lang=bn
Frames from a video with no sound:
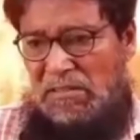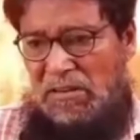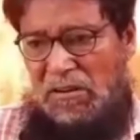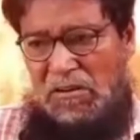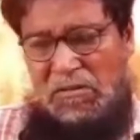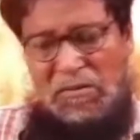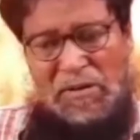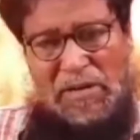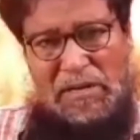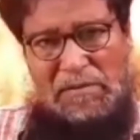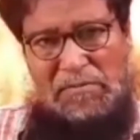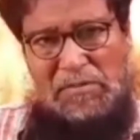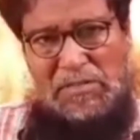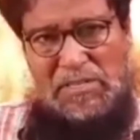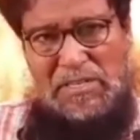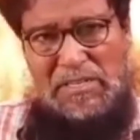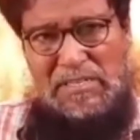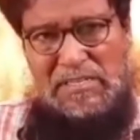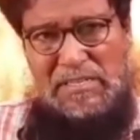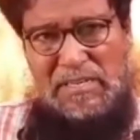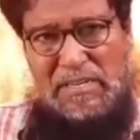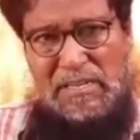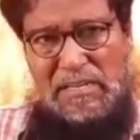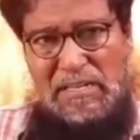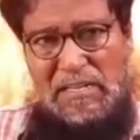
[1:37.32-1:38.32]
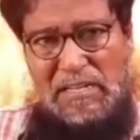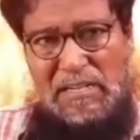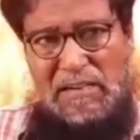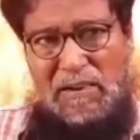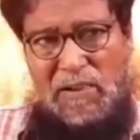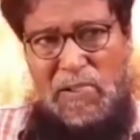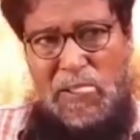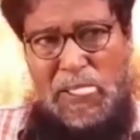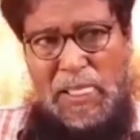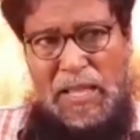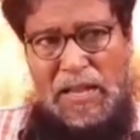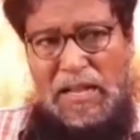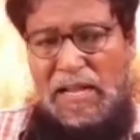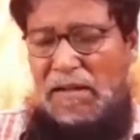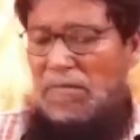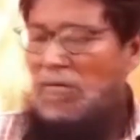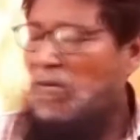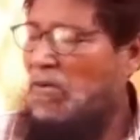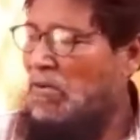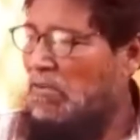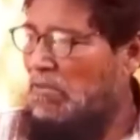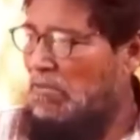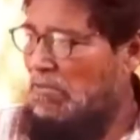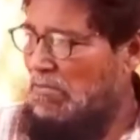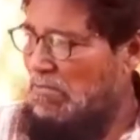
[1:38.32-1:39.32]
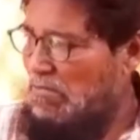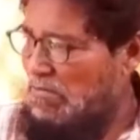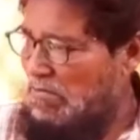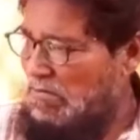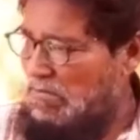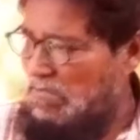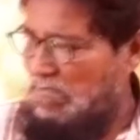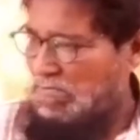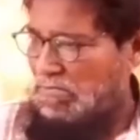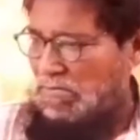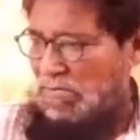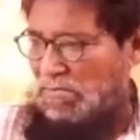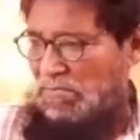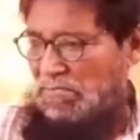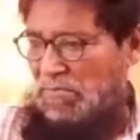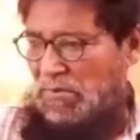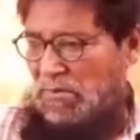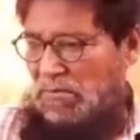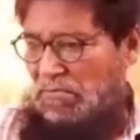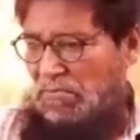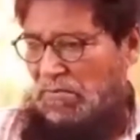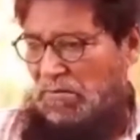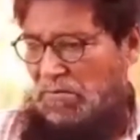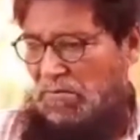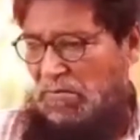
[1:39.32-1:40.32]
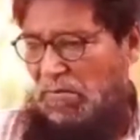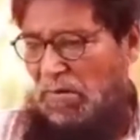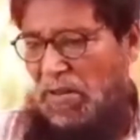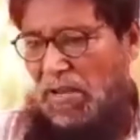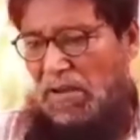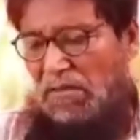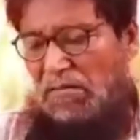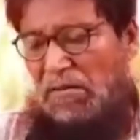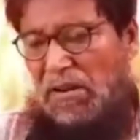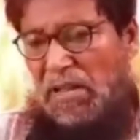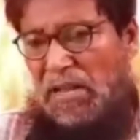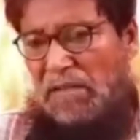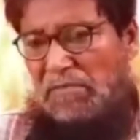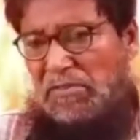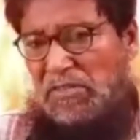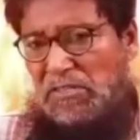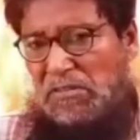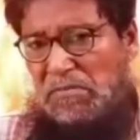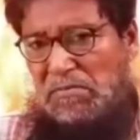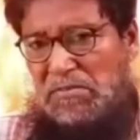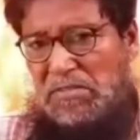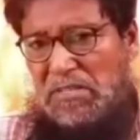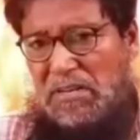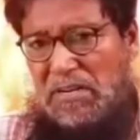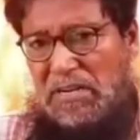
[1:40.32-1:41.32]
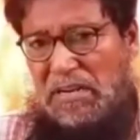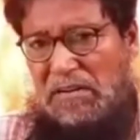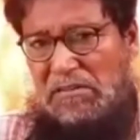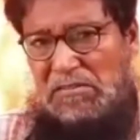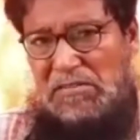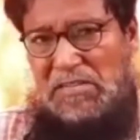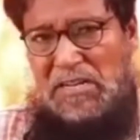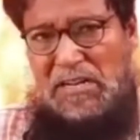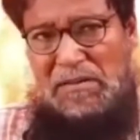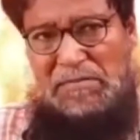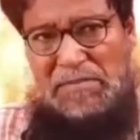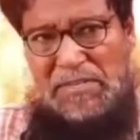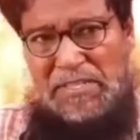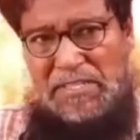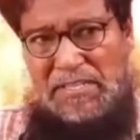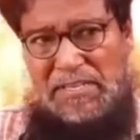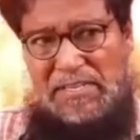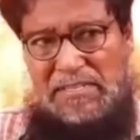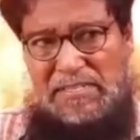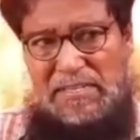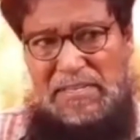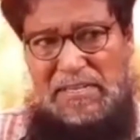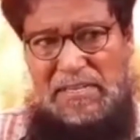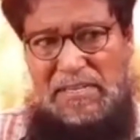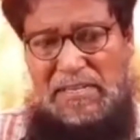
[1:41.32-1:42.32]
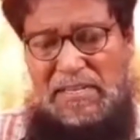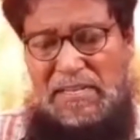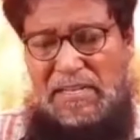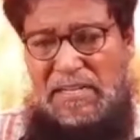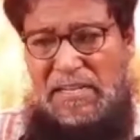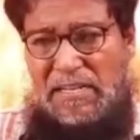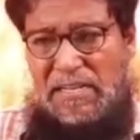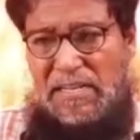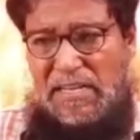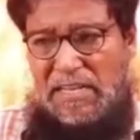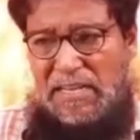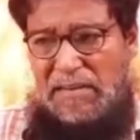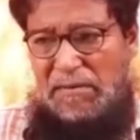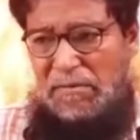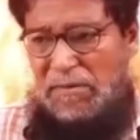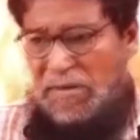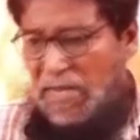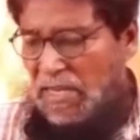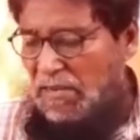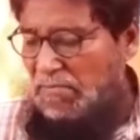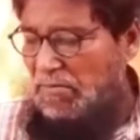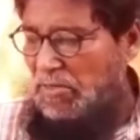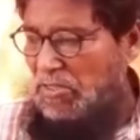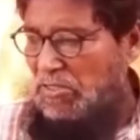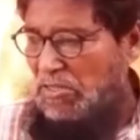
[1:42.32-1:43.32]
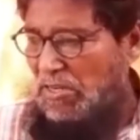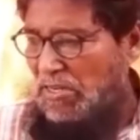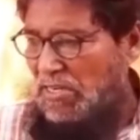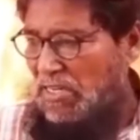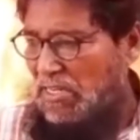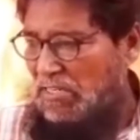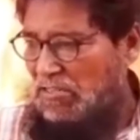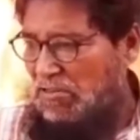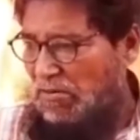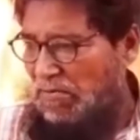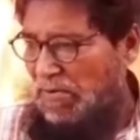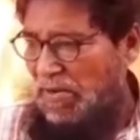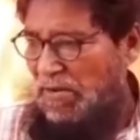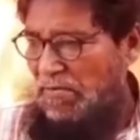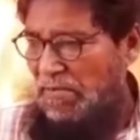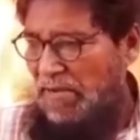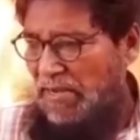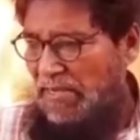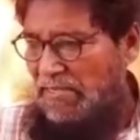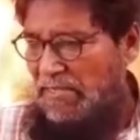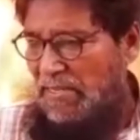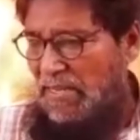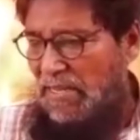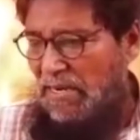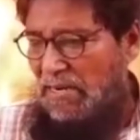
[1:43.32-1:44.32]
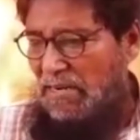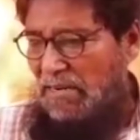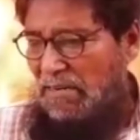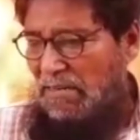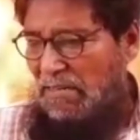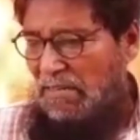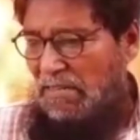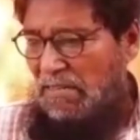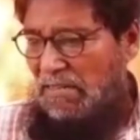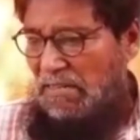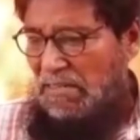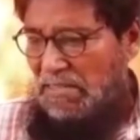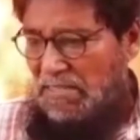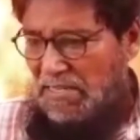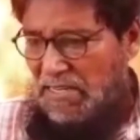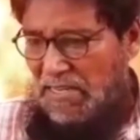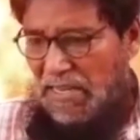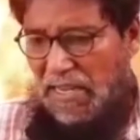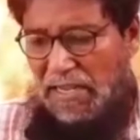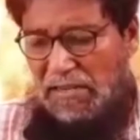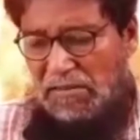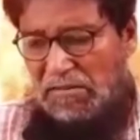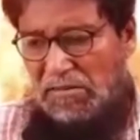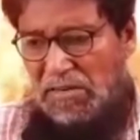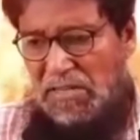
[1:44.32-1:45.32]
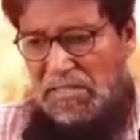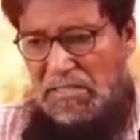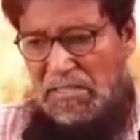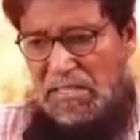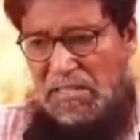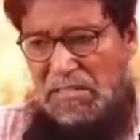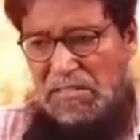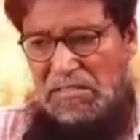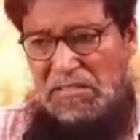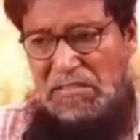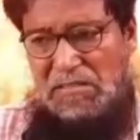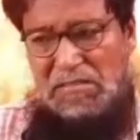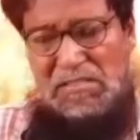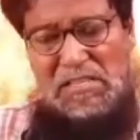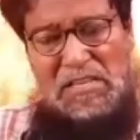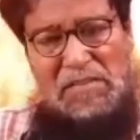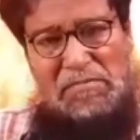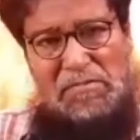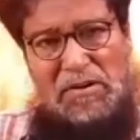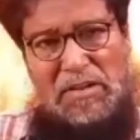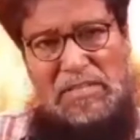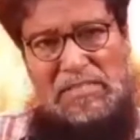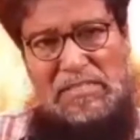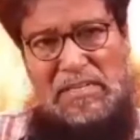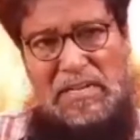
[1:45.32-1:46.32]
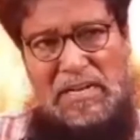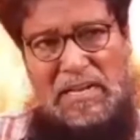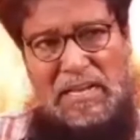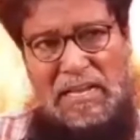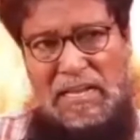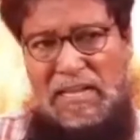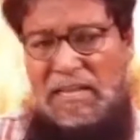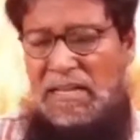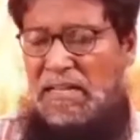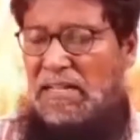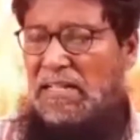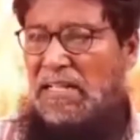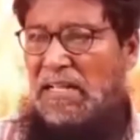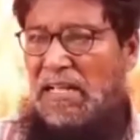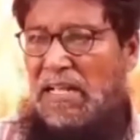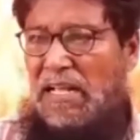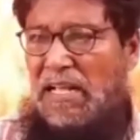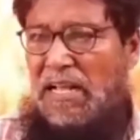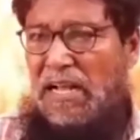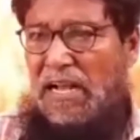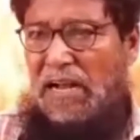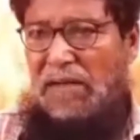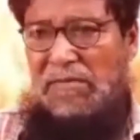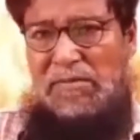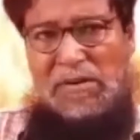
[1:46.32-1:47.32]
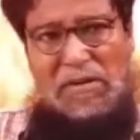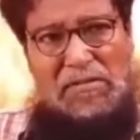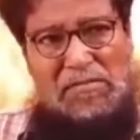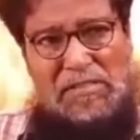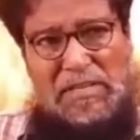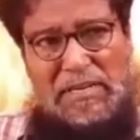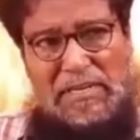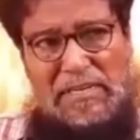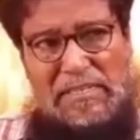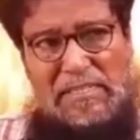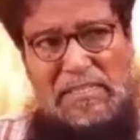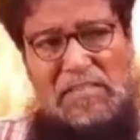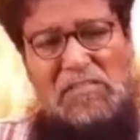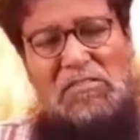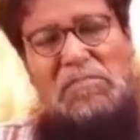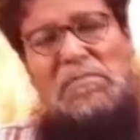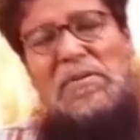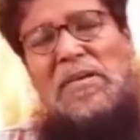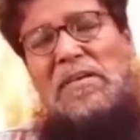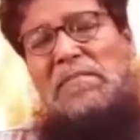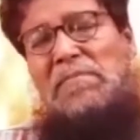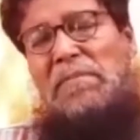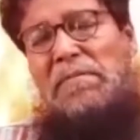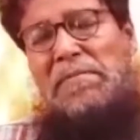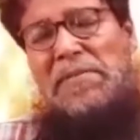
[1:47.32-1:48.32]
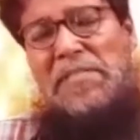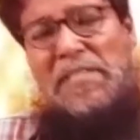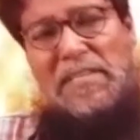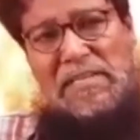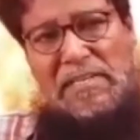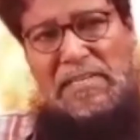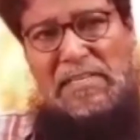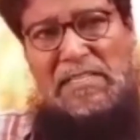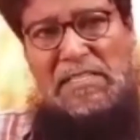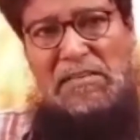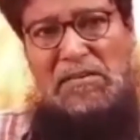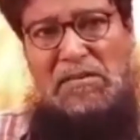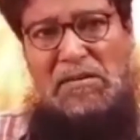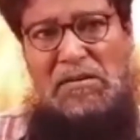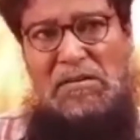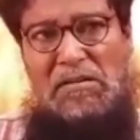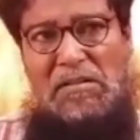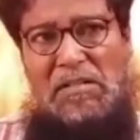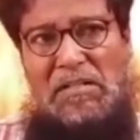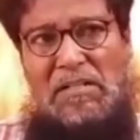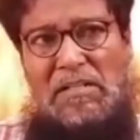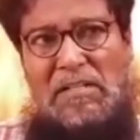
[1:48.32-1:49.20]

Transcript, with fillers: সময় বসেছি এবং খুলে খুলে আমি সমস্ত কাগজ নামিয়ে দিয়েছি এবং এই বিষয়টা সুপারভাইজার সেও নেতৃত্ব দিয়ে বলেছেন হ্যাঁ আমরা দেখেছি তুমি এইভাবে দেখিয়ে দিও